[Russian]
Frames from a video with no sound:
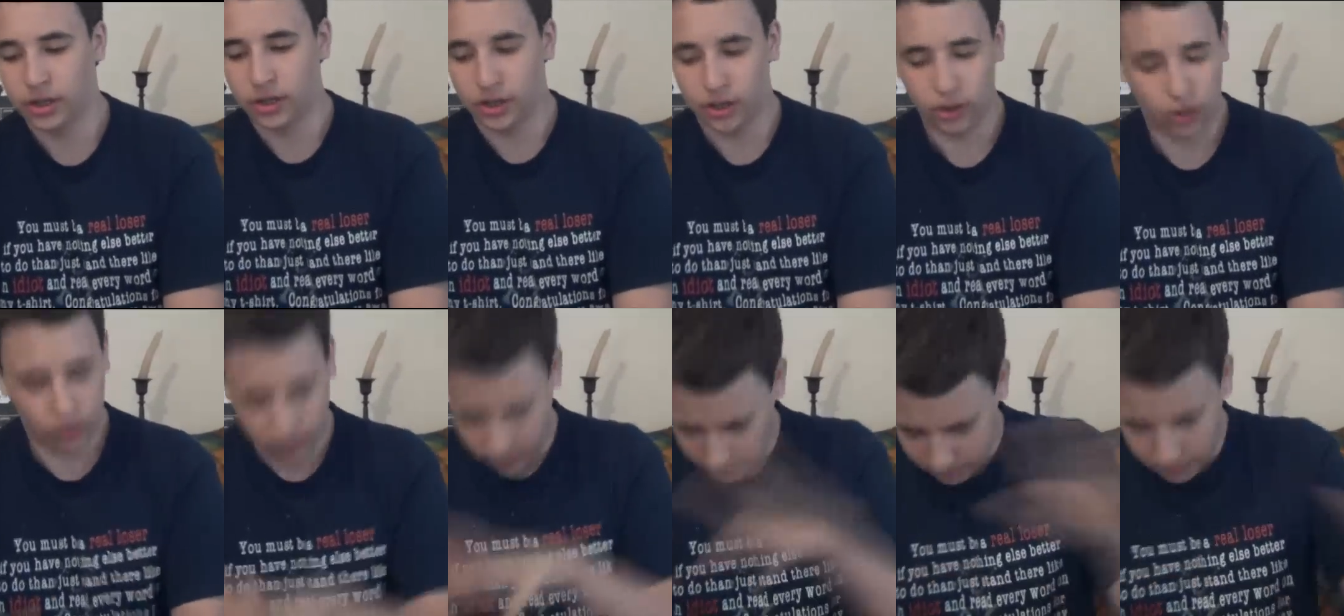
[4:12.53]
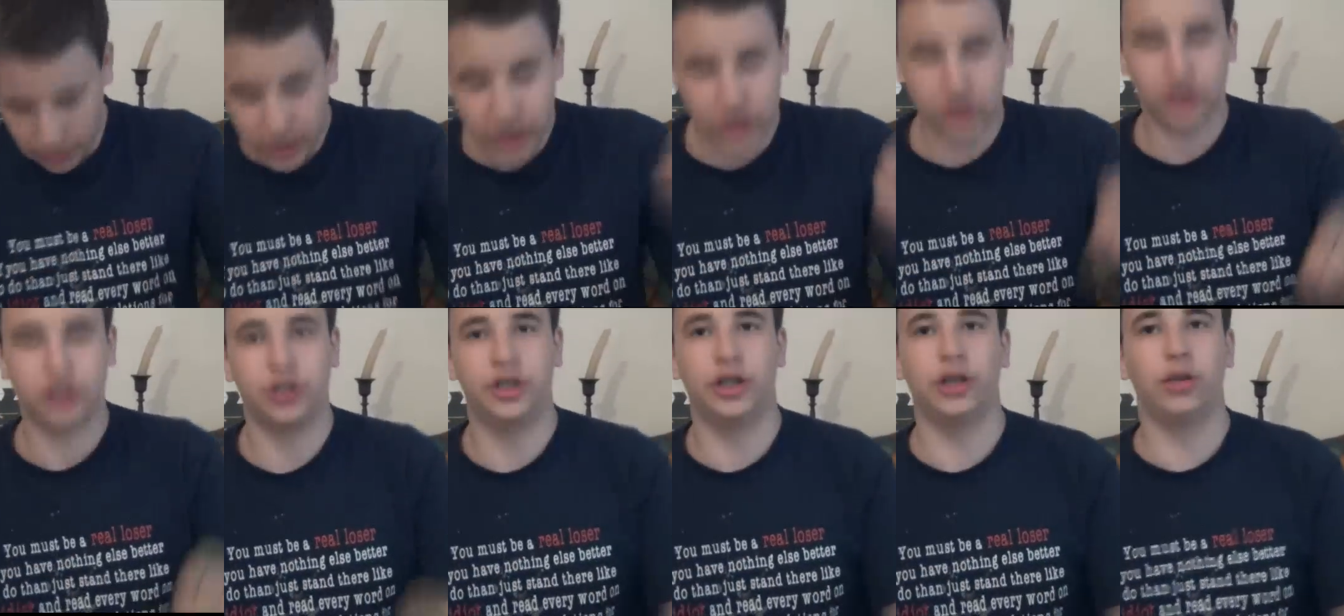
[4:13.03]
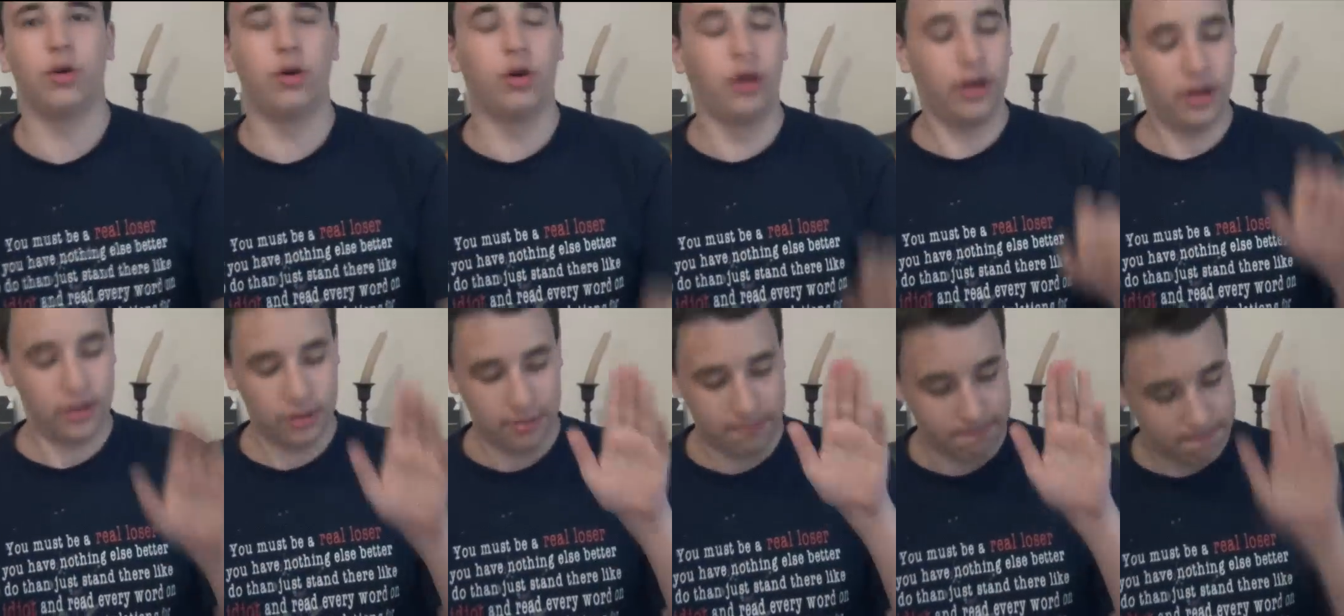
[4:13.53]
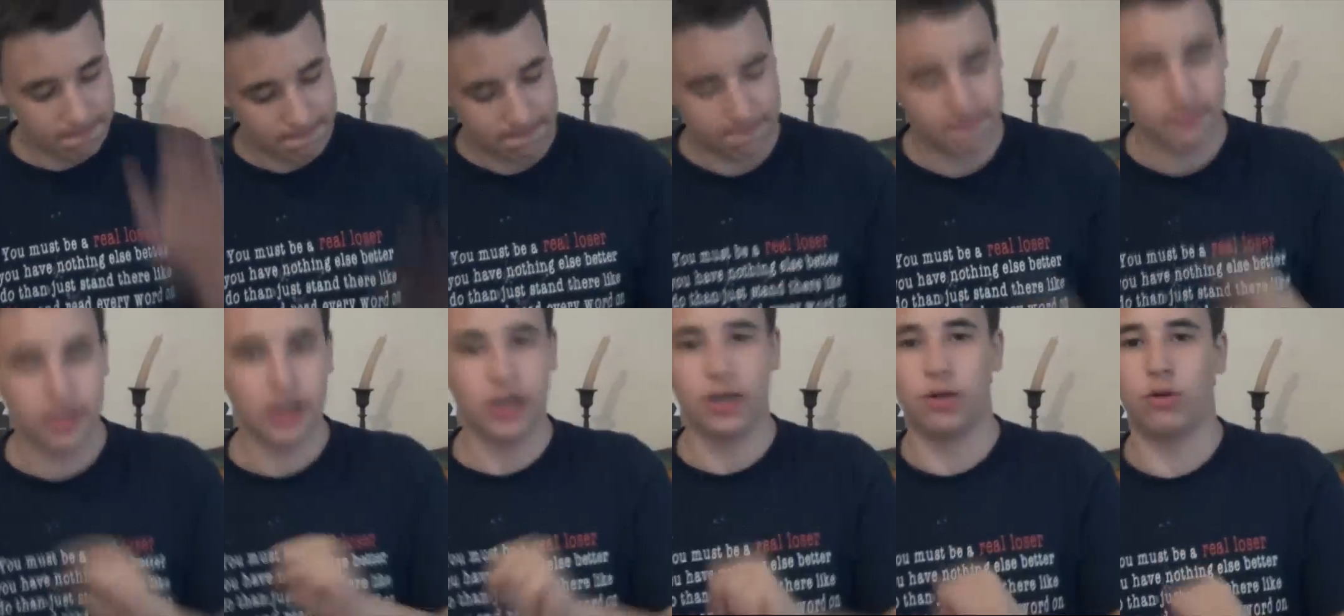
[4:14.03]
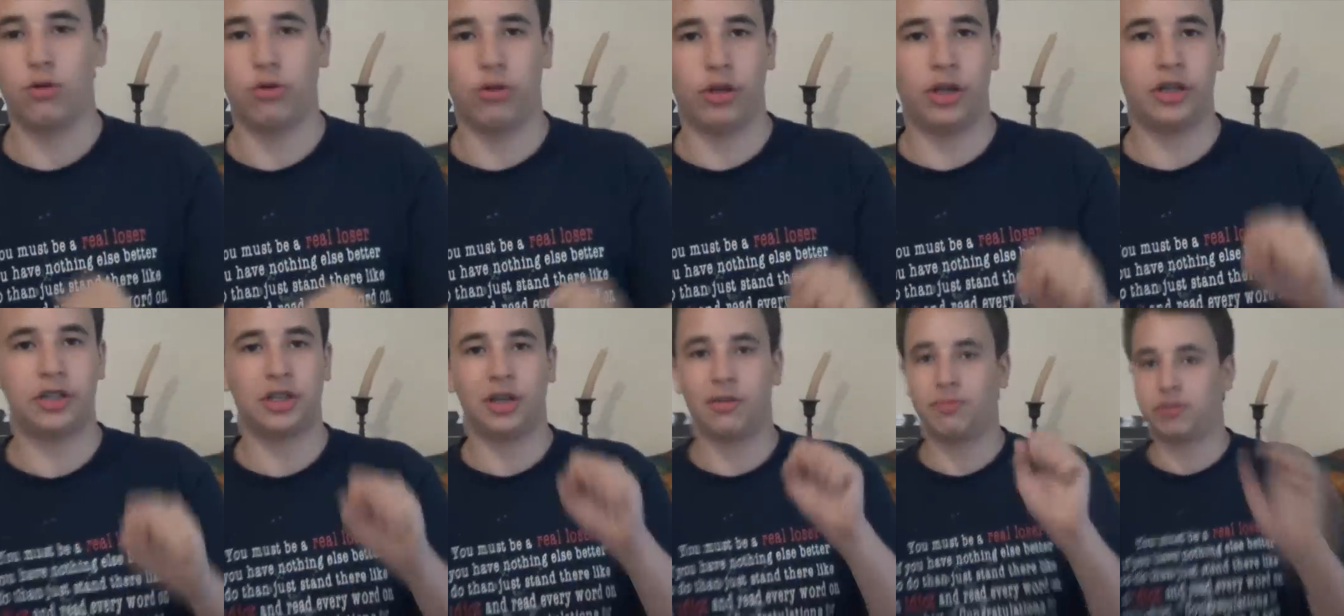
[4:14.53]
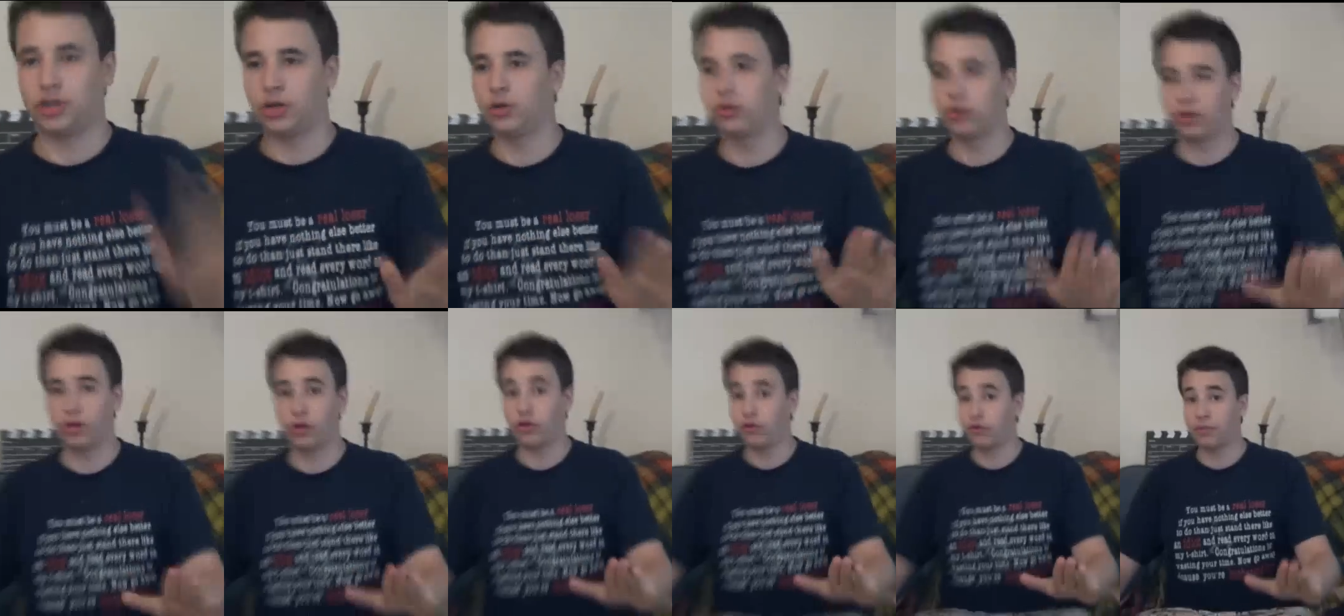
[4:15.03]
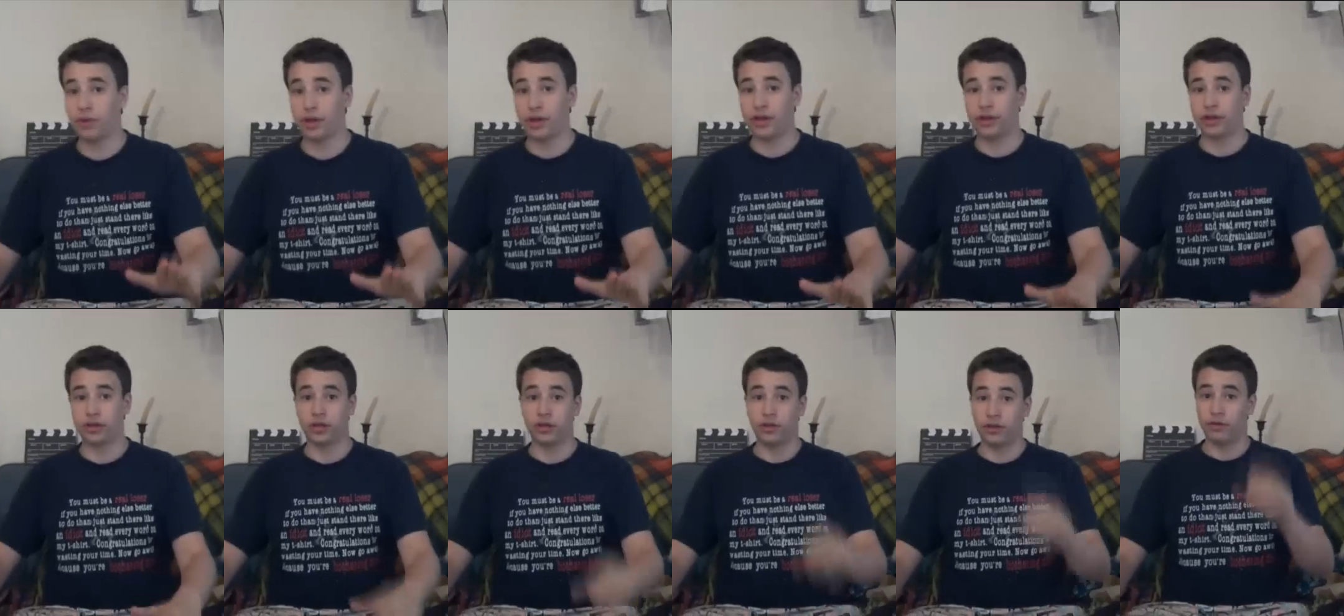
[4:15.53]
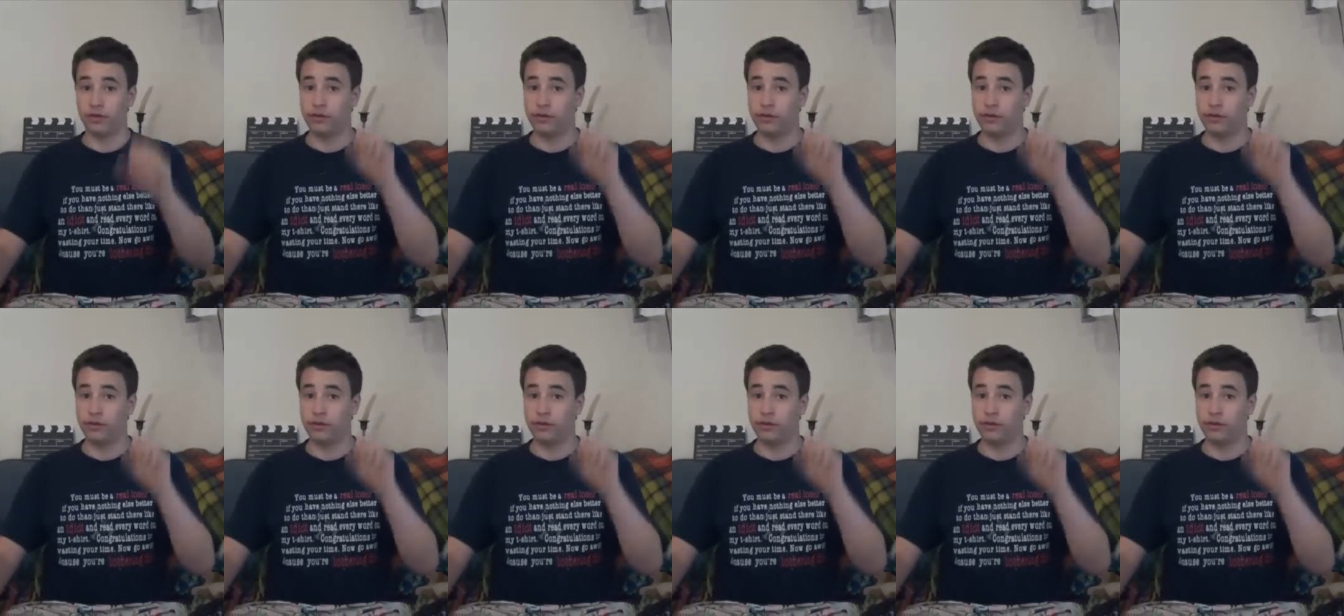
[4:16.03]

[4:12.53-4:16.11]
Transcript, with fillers: но ближе к делу нас абсолютно новый проект.